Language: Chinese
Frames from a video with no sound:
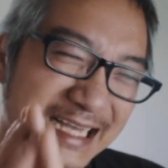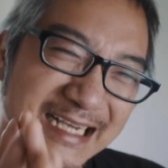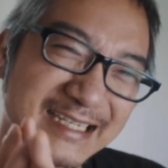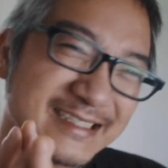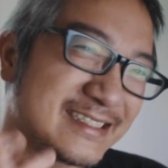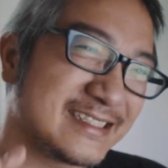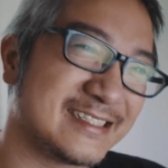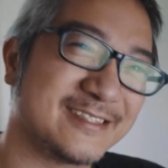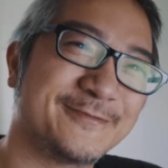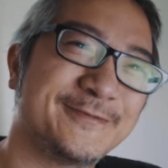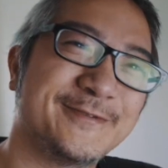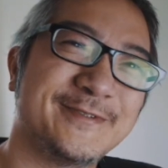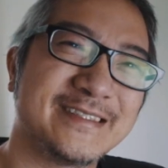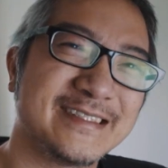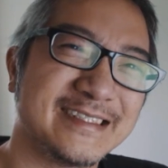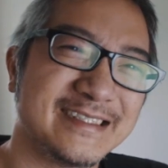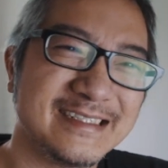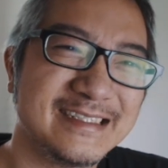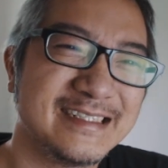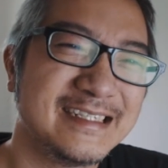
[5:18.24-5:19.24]
当时的富
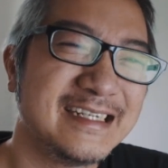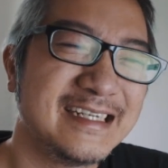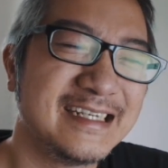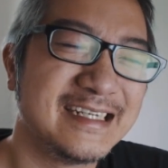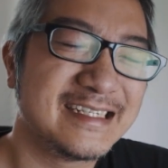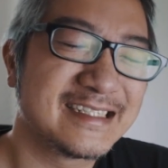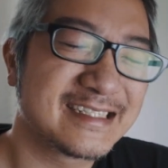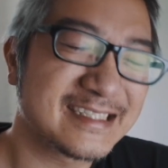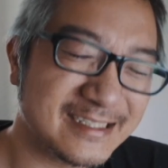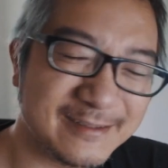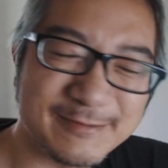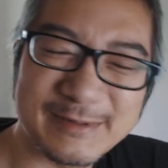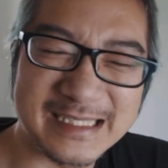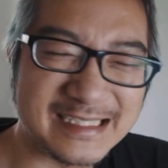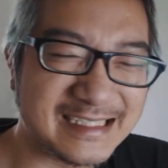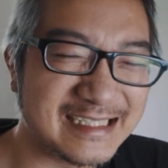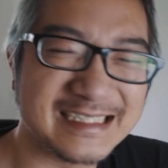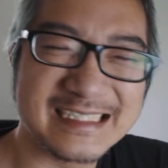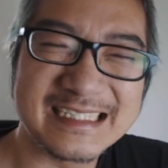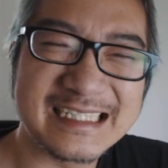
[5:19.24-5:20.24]
士视频
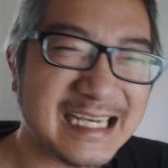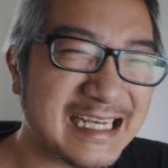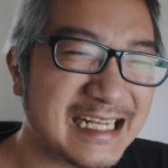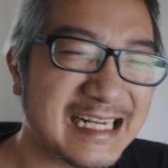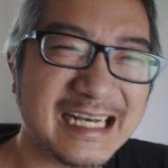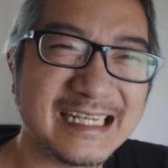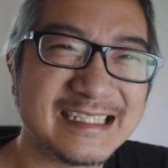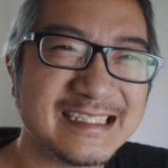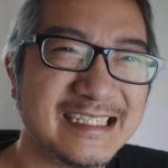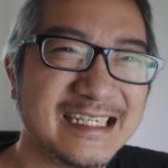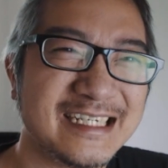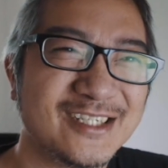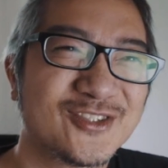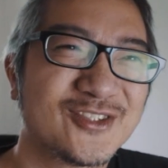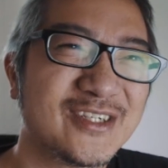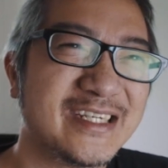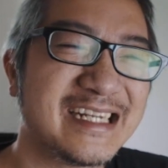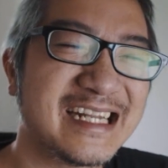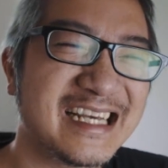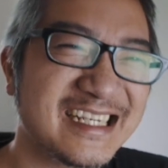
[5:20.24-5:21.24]
真的是太垃圾了，
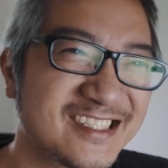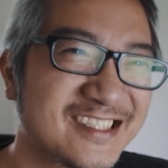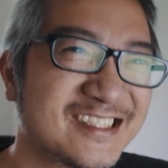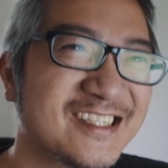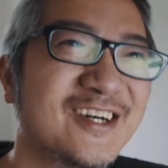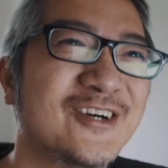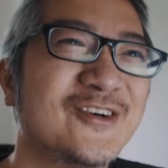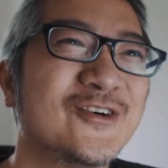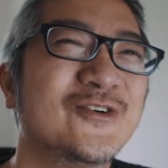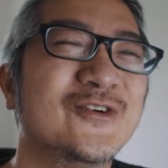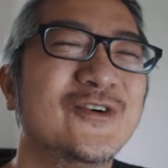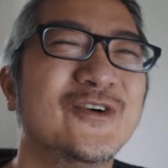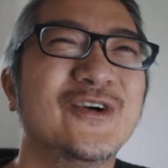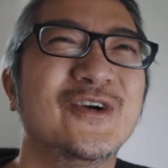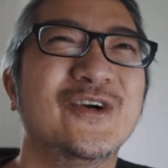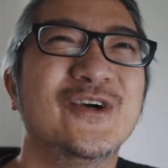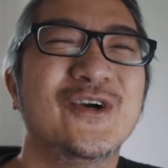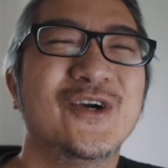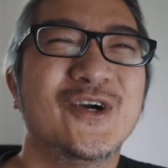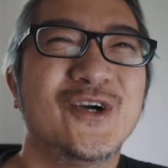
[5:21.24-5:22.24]
所以那时候
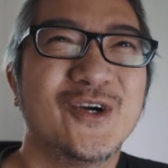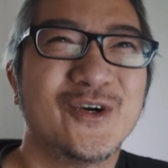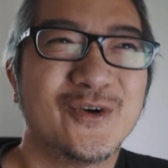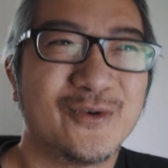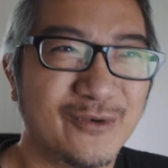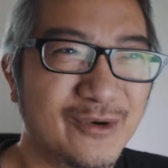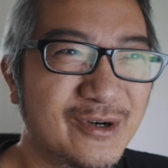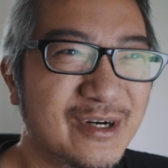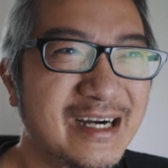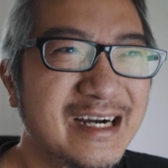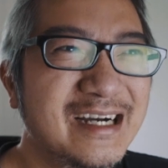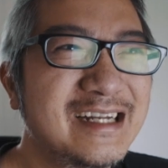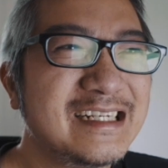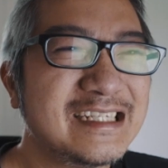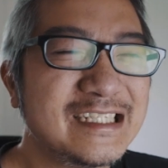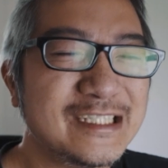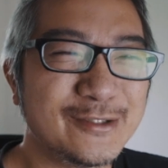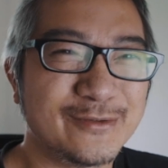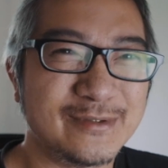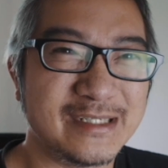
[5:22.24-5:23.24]
我二
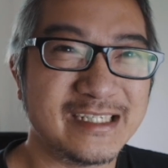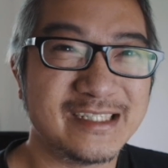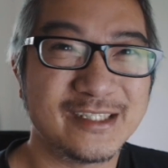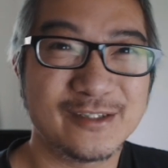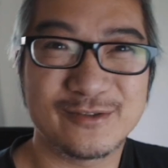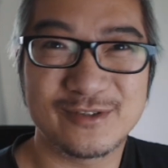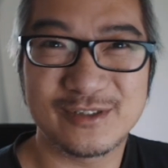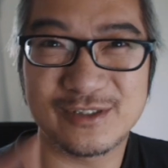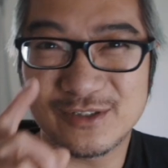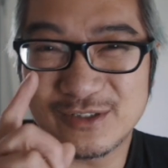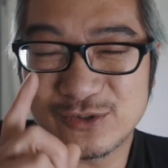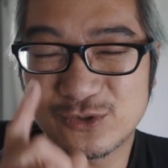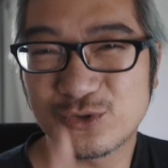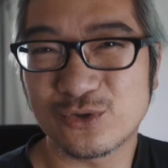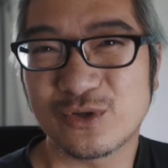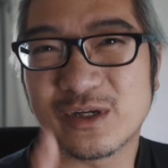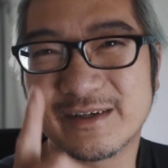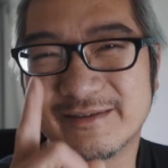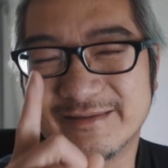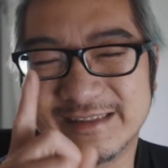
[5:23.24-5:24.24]
零一五年就
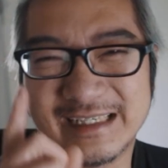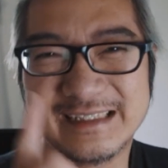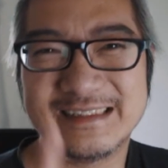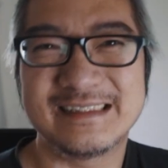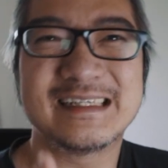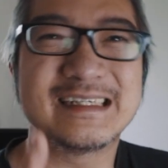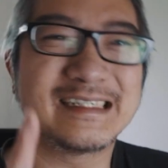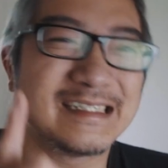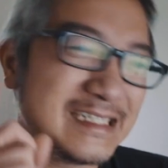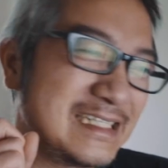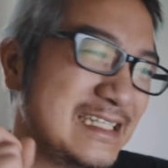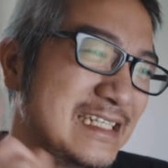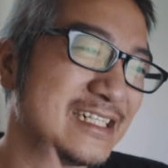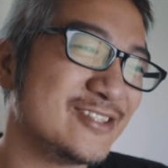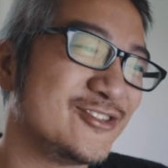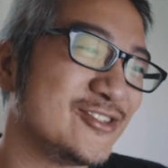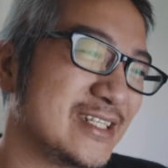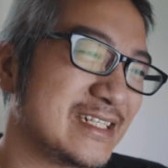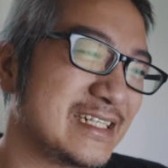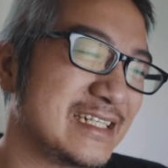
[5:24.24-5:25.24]
做了人生第一个
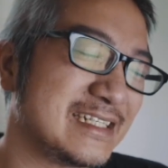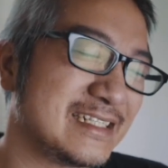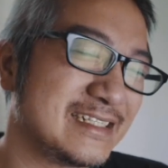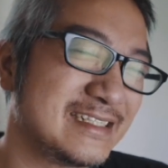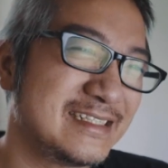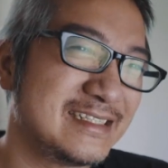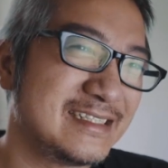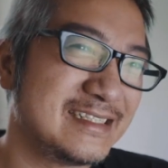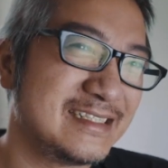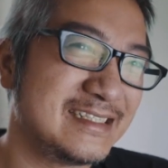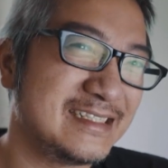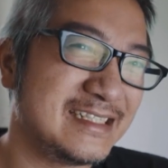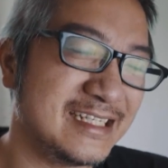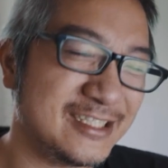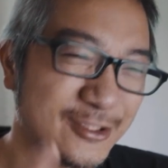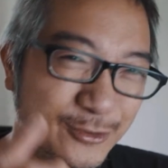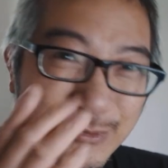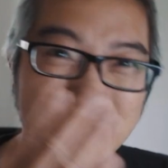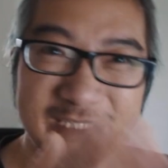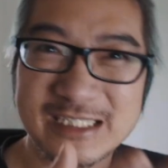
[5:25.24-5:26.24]
决定，也
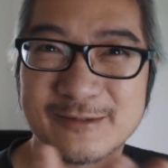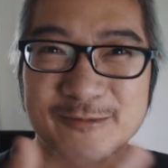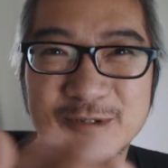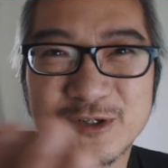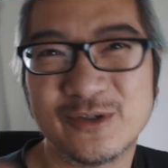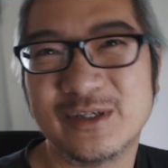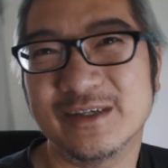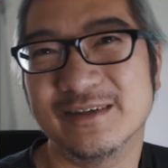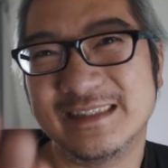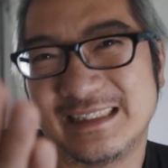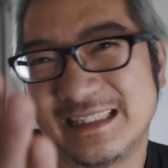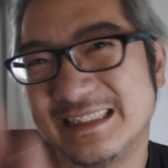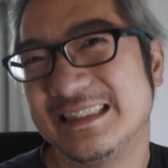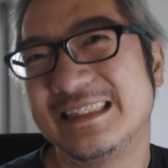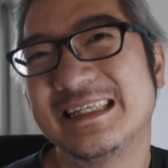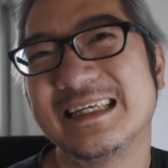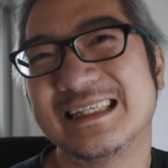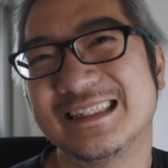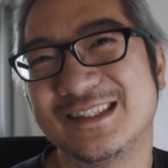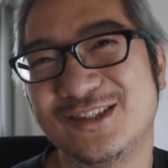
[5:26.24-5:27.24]
就为什么会有今
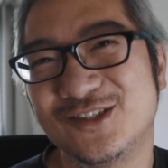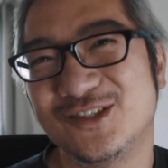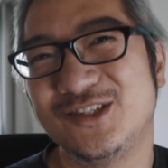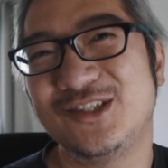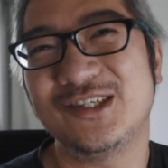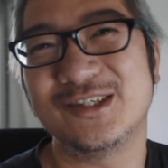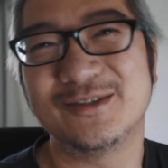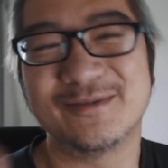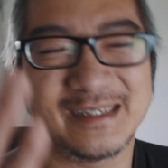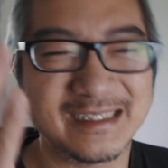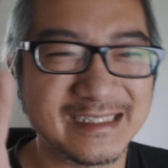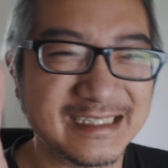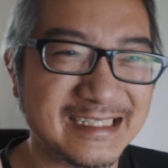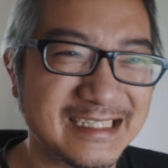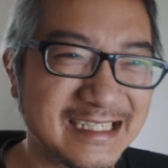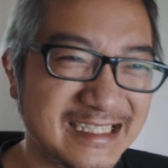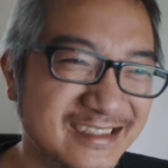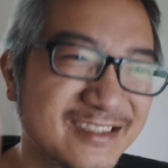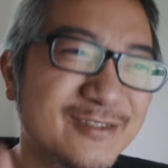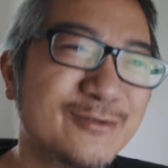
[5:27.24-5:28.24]
天的 YouTube，或者
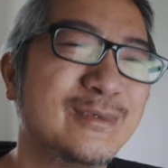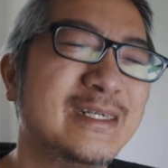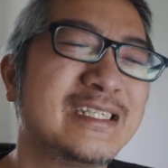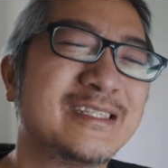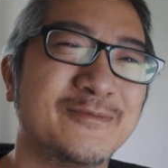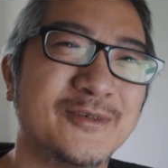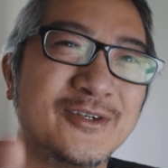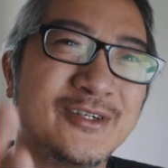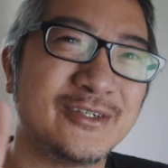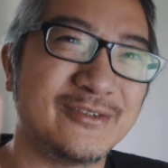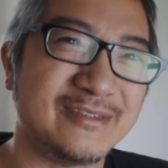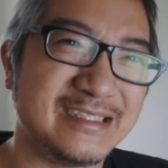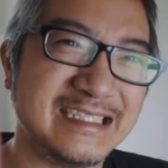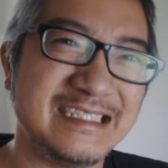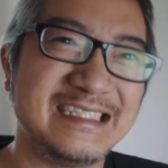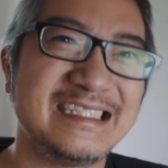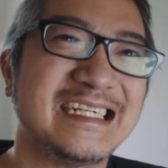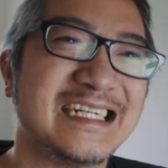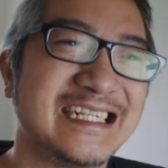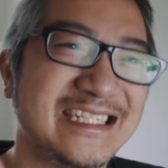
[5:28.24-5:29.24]
也就为什么会有
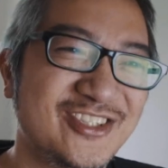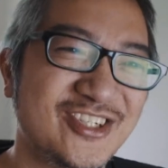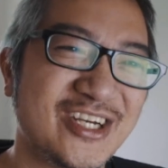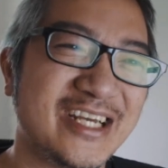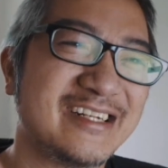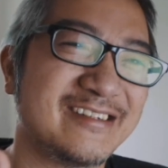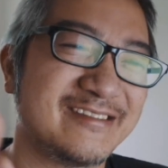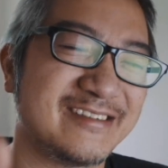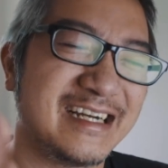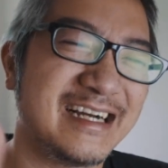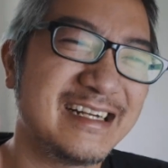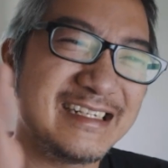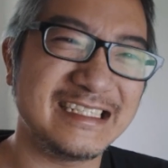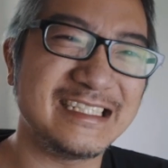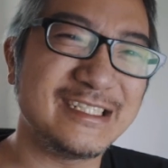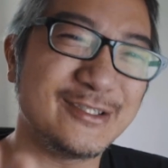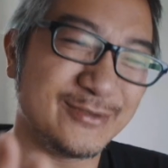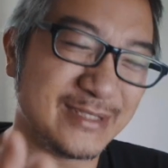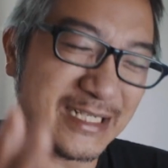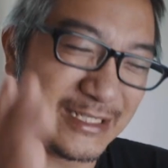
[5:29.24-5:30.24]
今天的 Channel。二
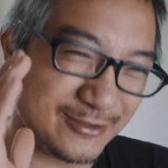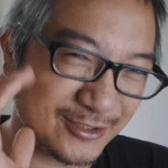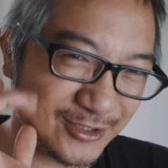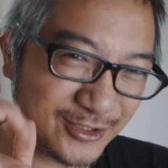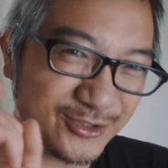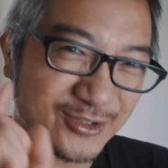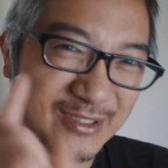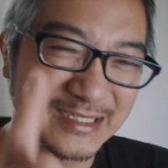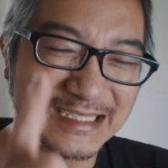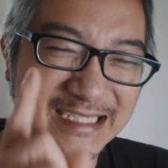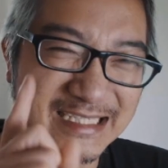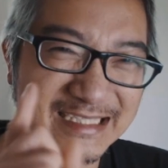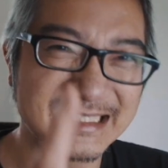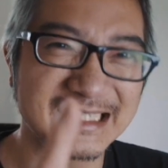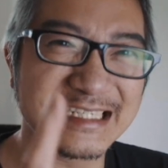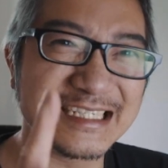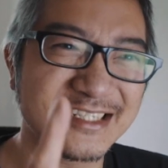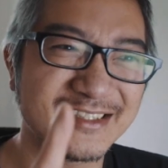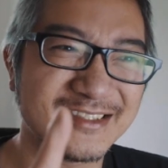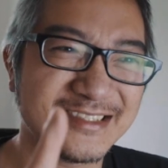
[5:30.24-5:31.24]
零一五年我就做了人
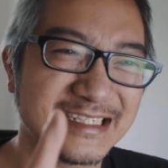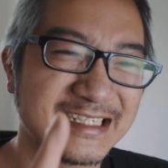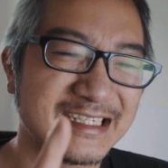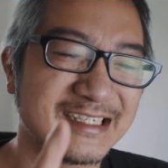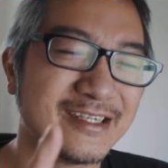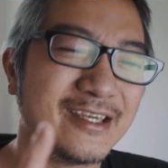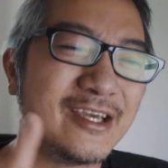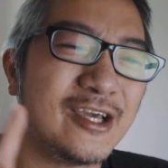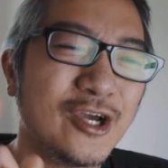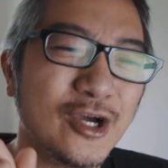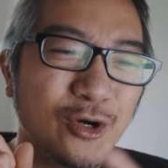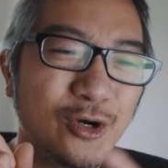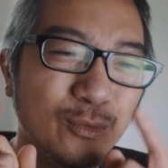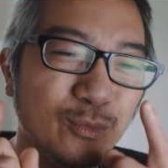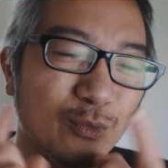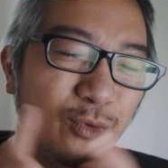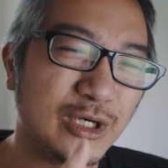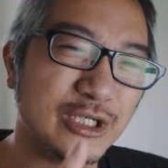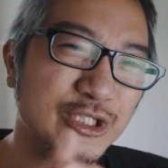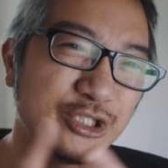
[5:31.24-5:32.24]
生一个决定，
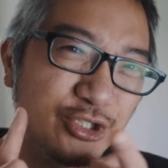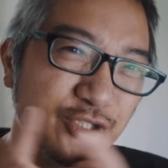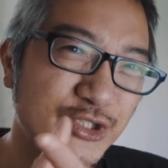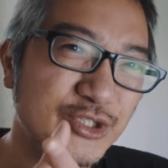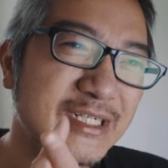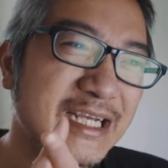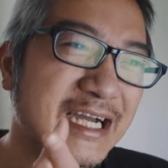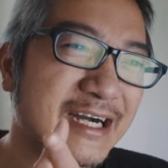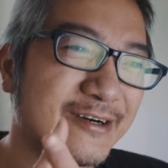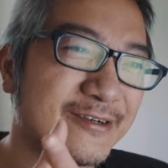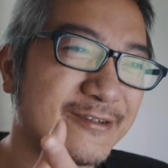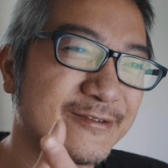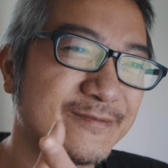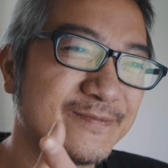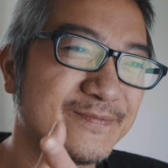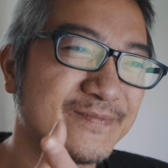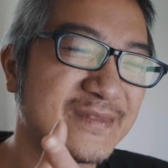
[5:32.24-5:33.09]
我需要。